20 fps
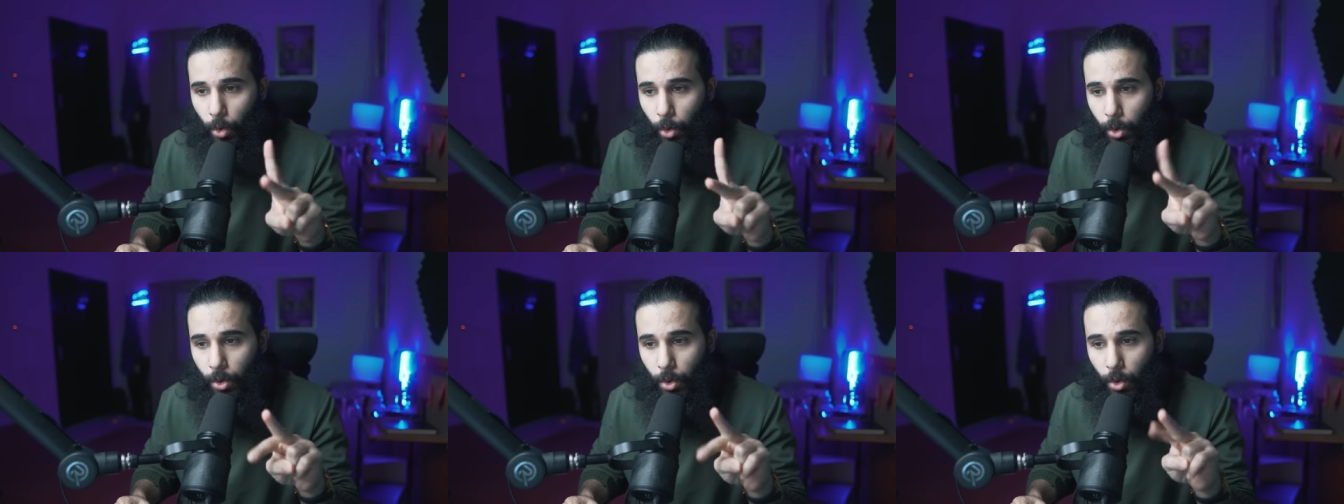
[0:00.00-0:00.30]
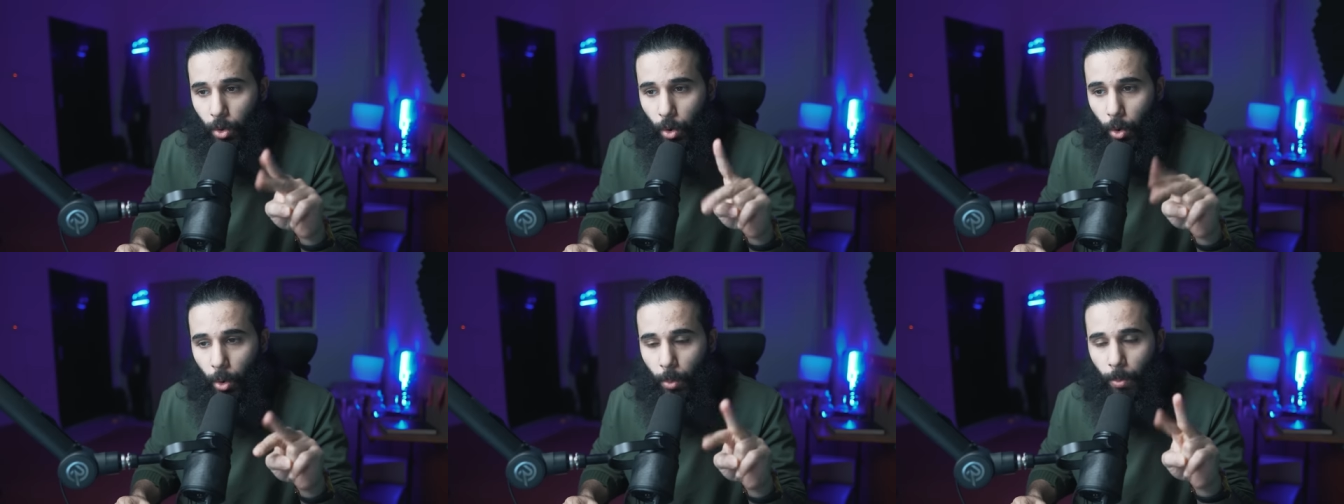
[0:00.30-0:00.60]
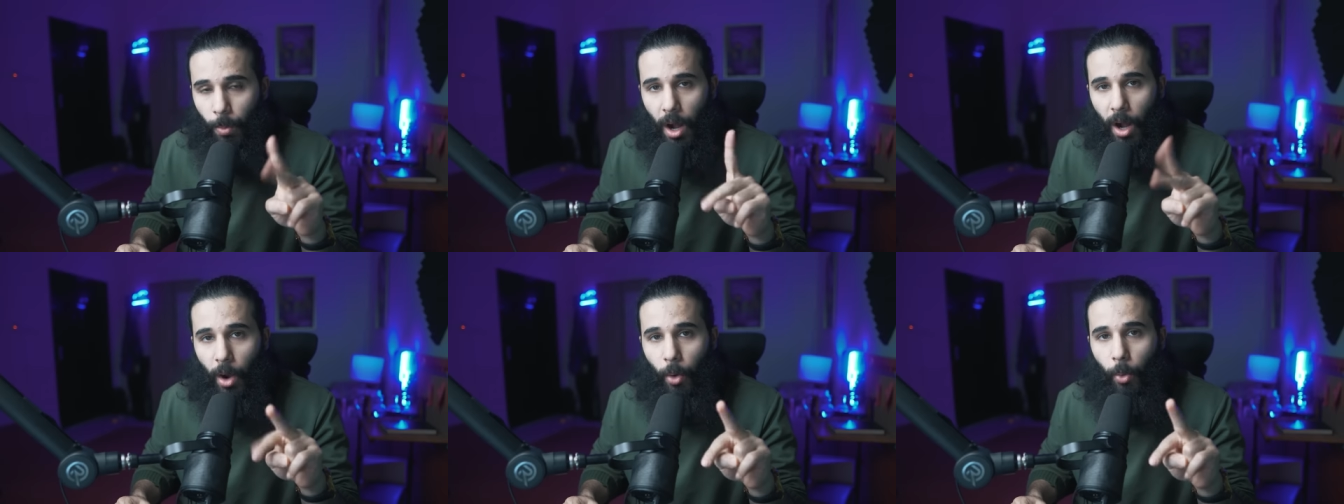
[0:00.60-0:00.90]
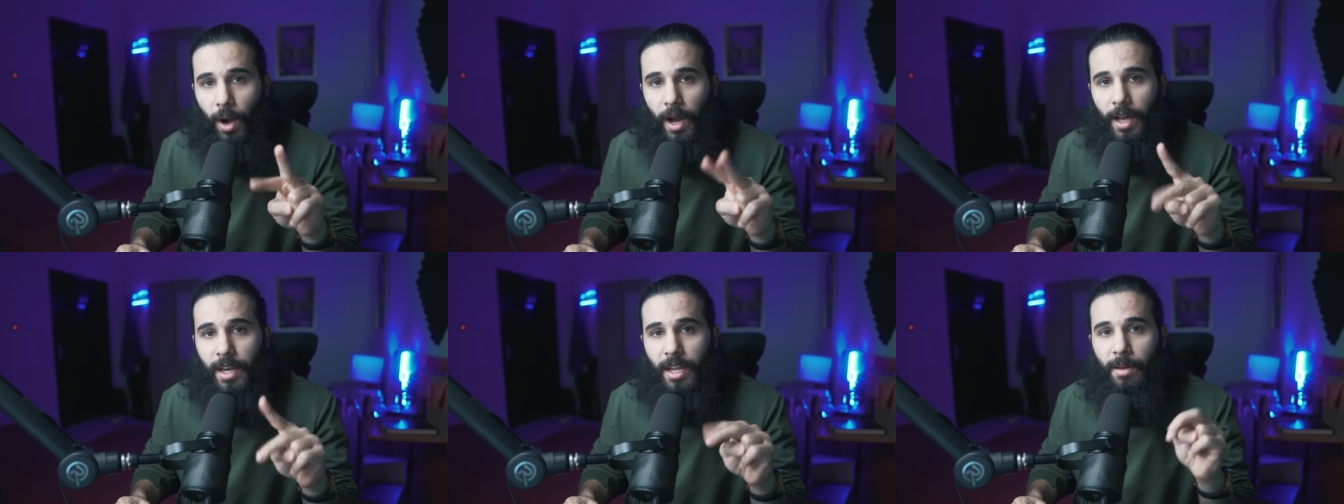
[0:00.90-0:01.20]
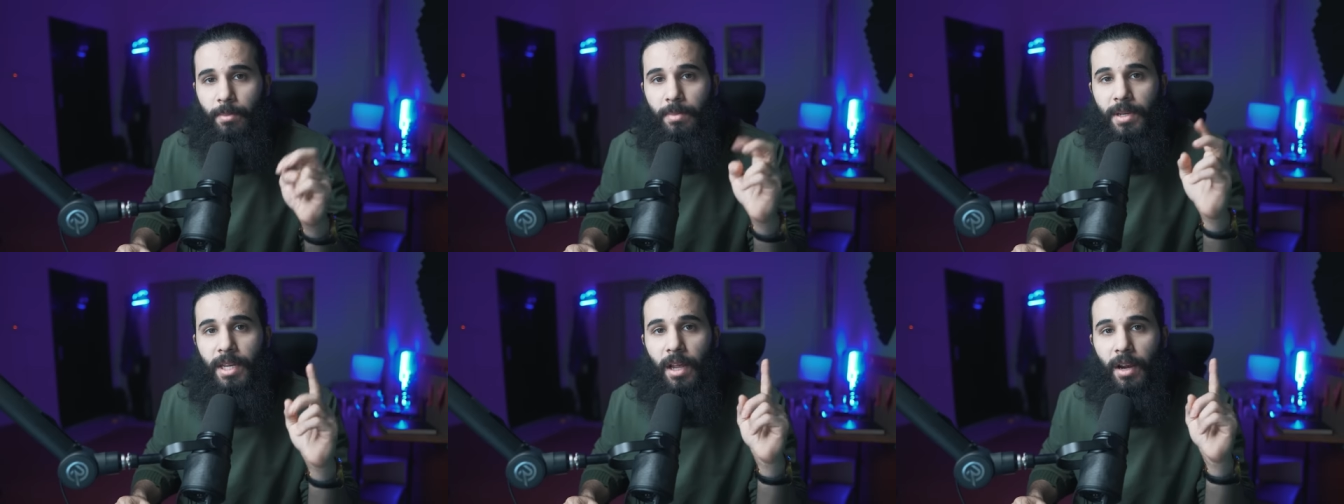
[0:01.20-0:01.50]
كلهم أخوانه
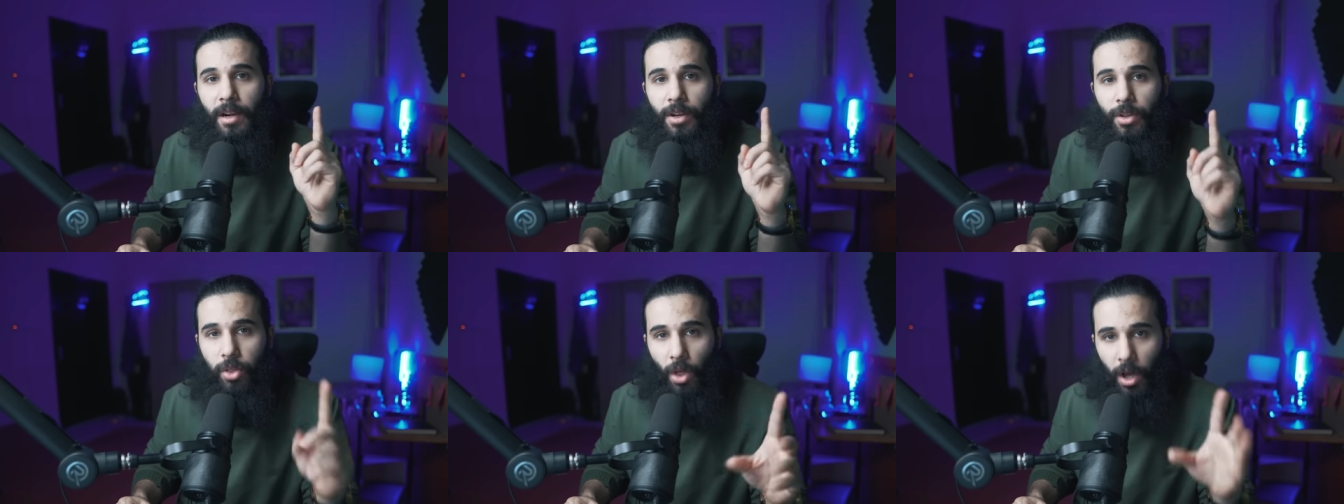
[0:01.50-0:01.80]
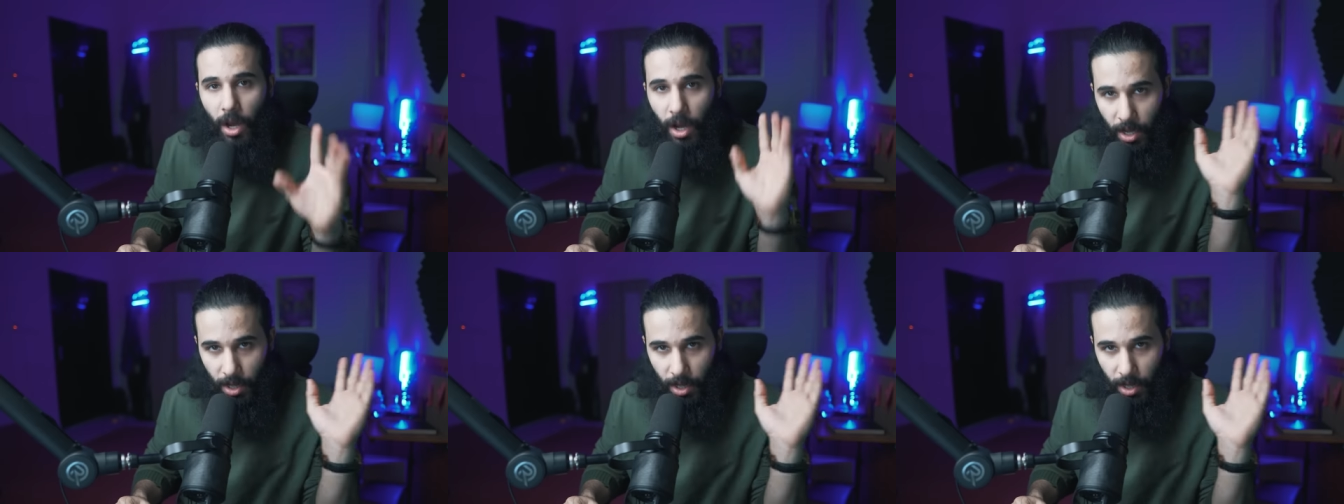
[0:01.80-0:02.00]
من الرضاعة